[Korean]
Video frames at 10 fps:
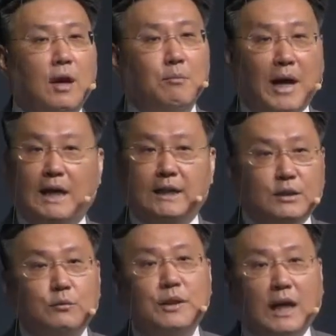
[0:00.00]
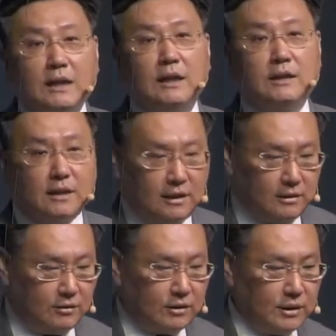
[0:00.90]
반응이 좀 다르겠다라는
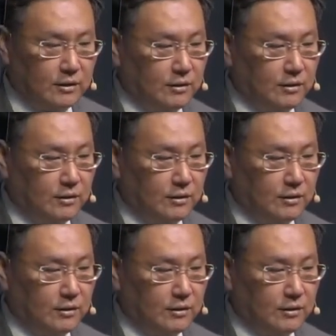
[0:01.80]
것이에요.